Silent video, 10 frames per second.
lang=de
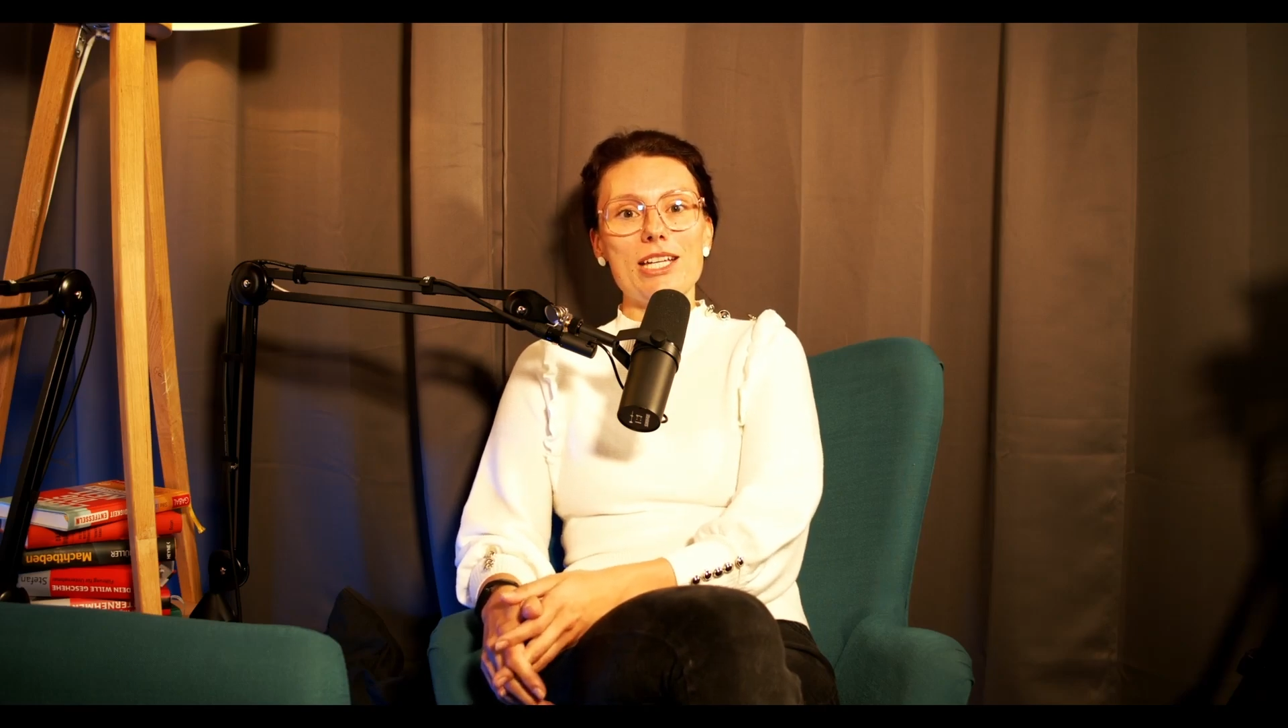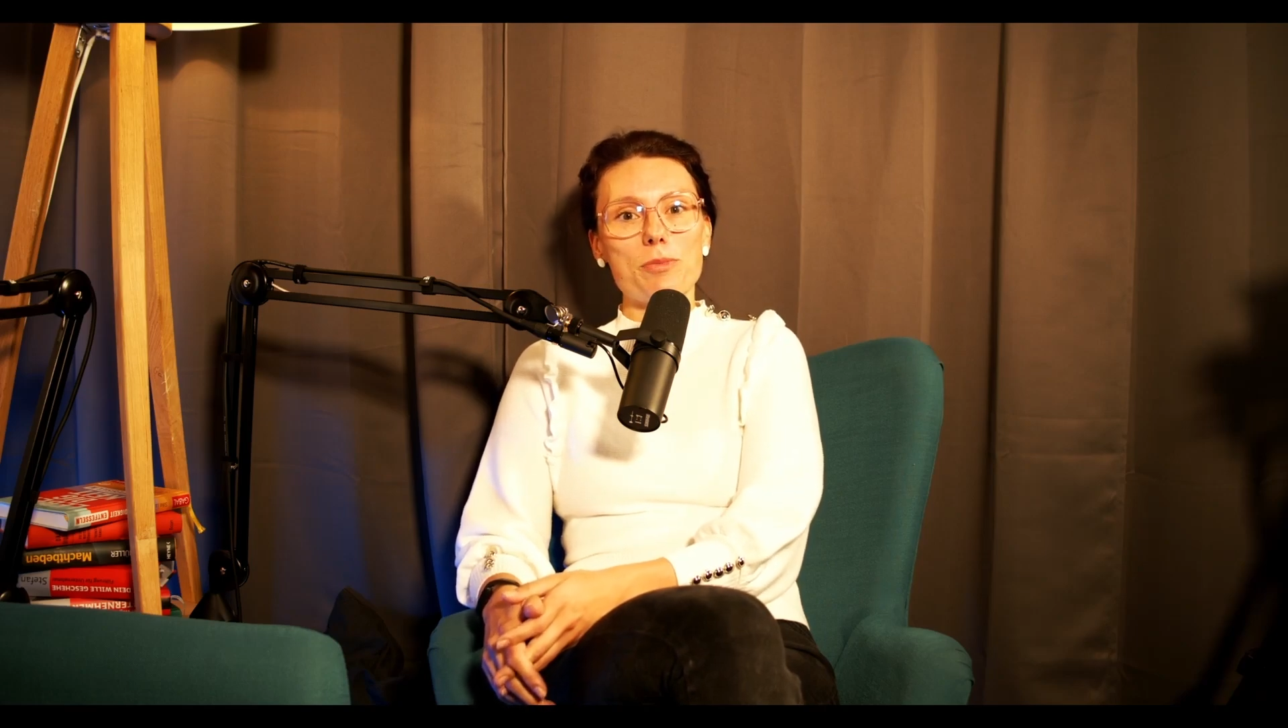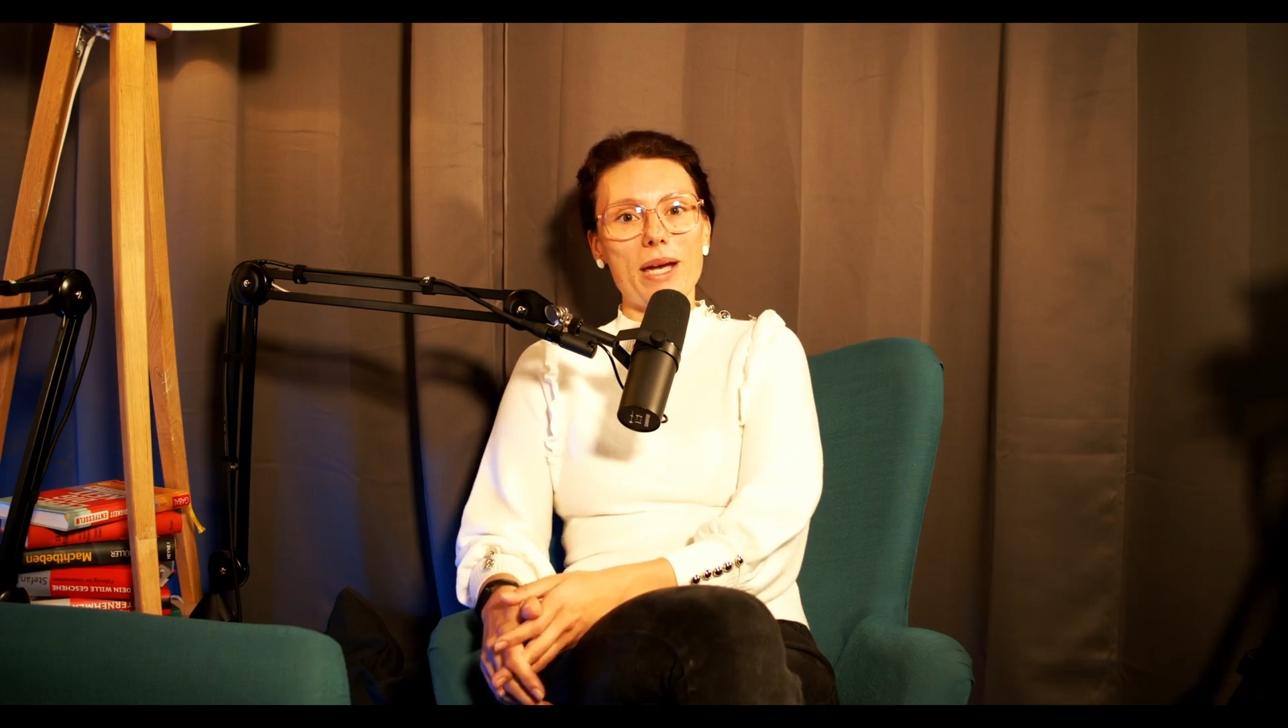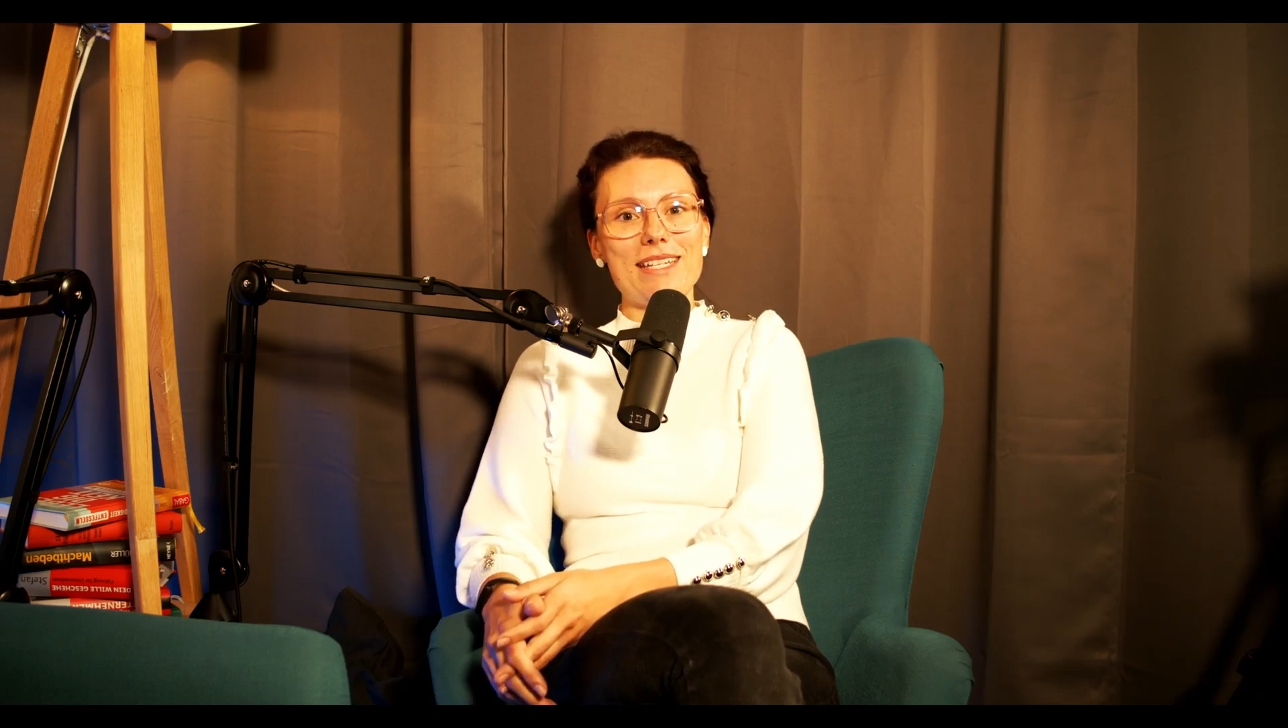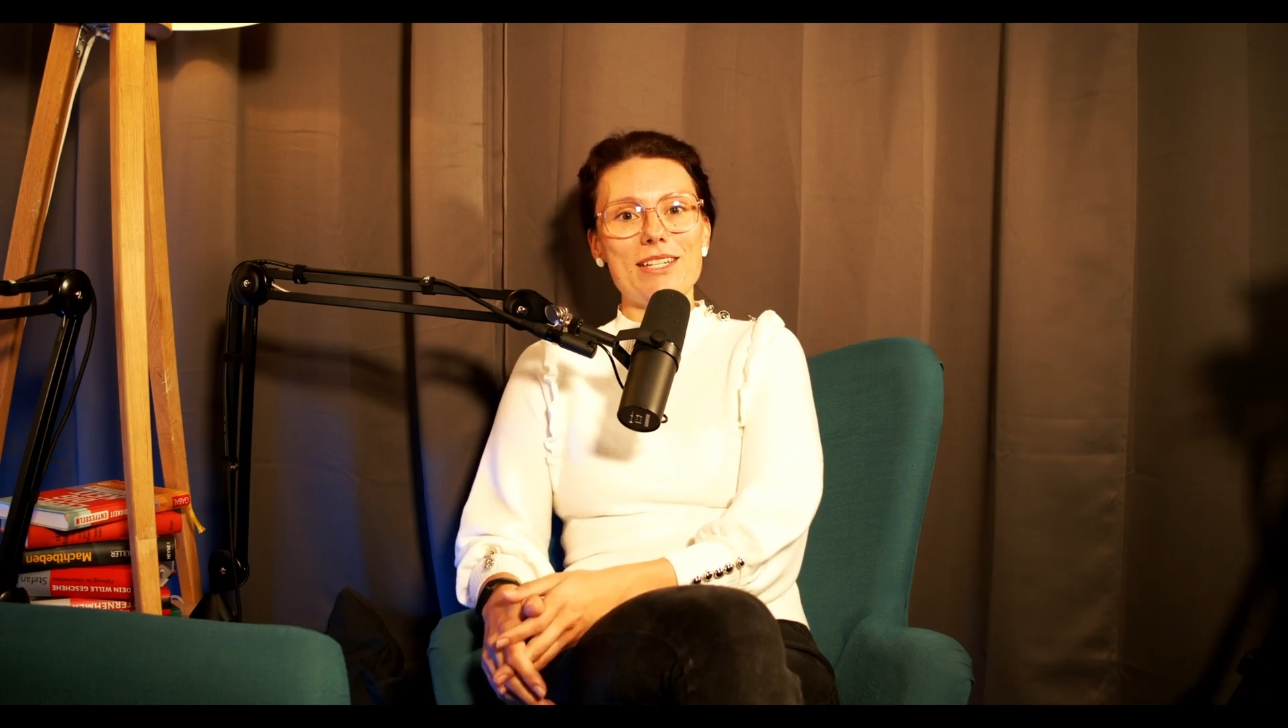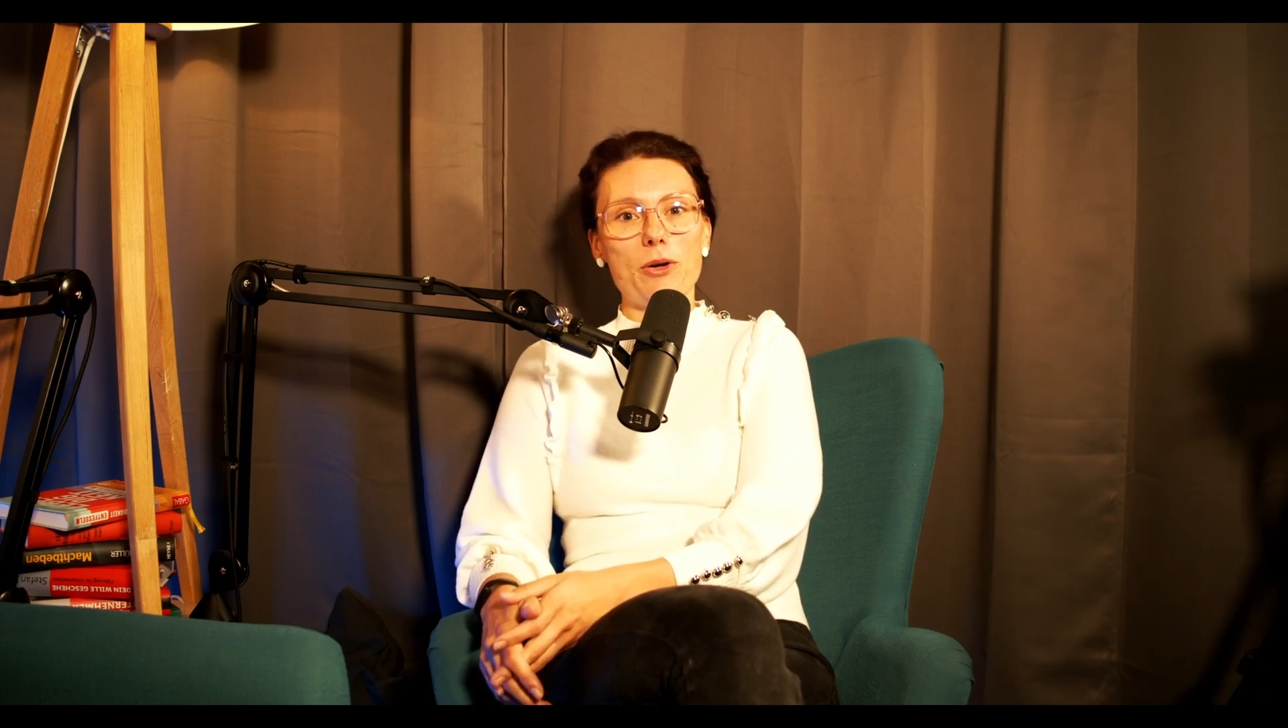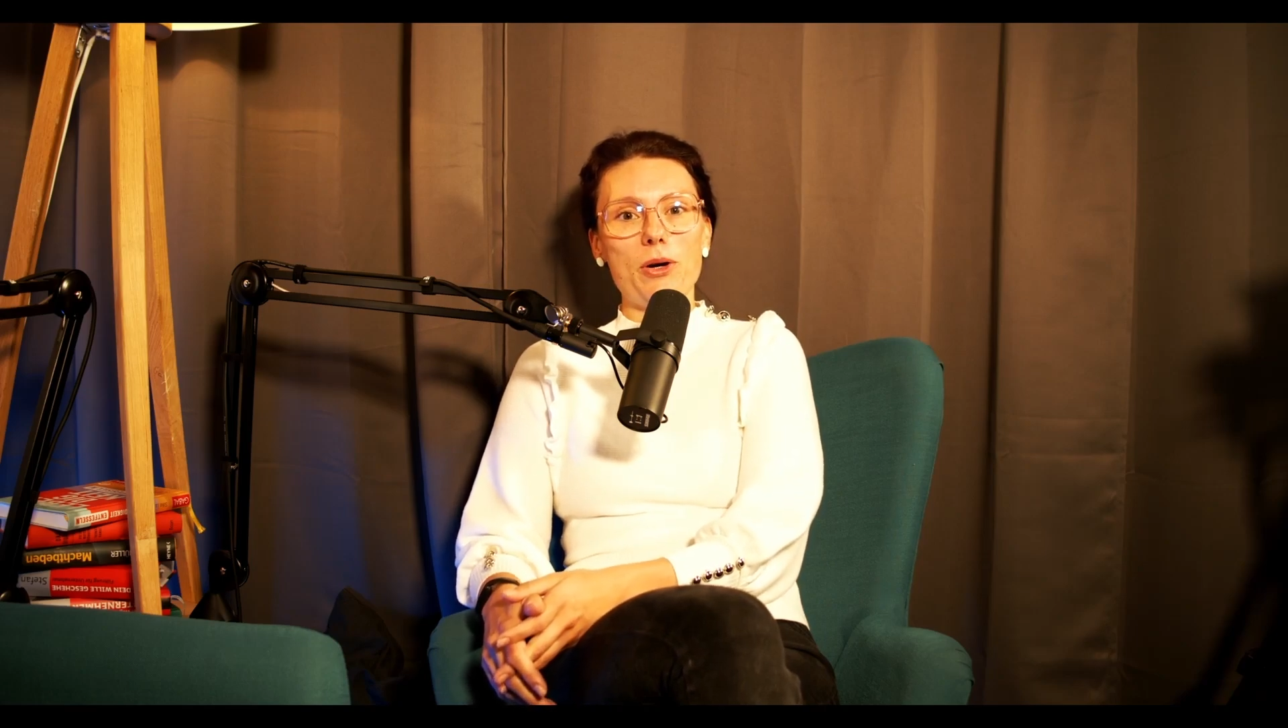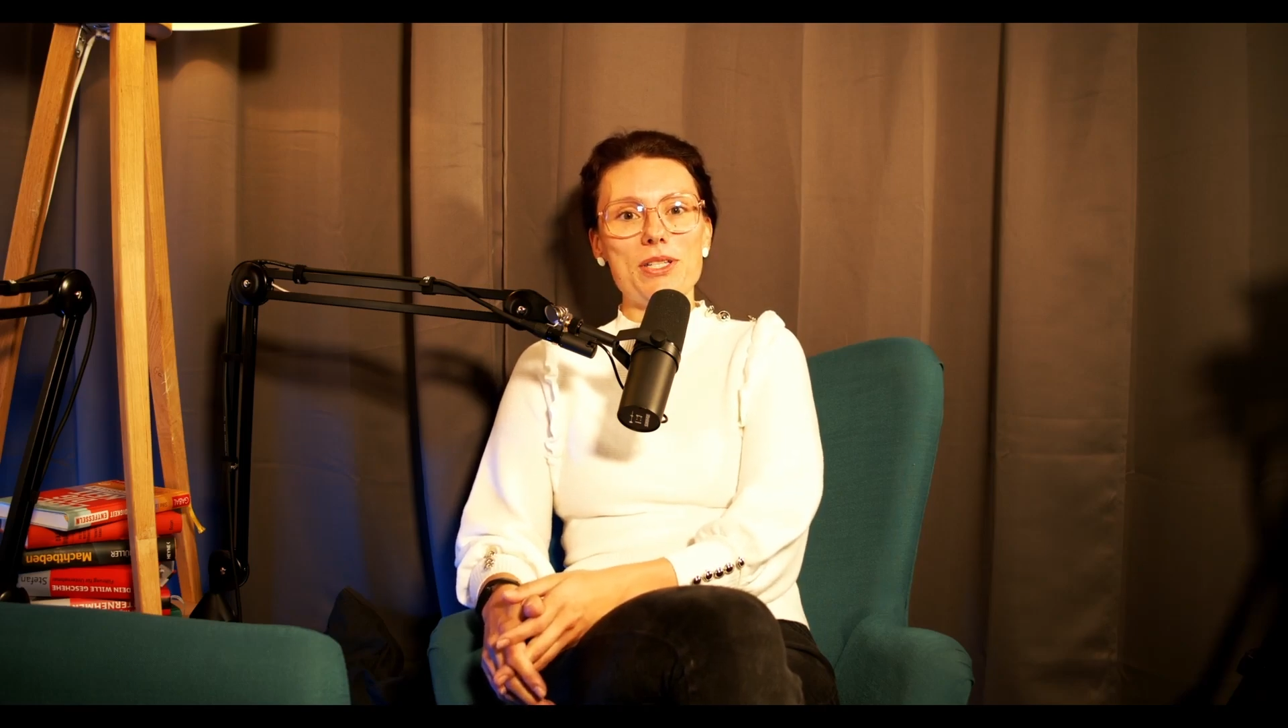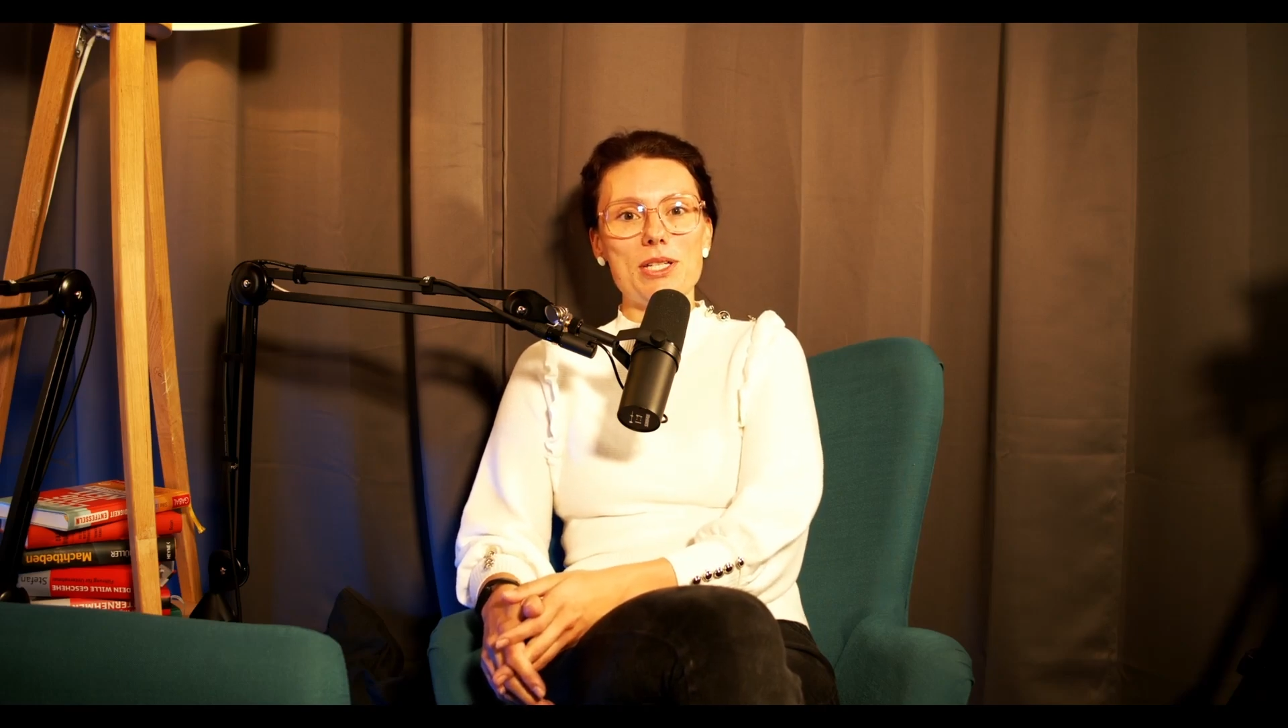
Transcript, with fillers: spreche ich heute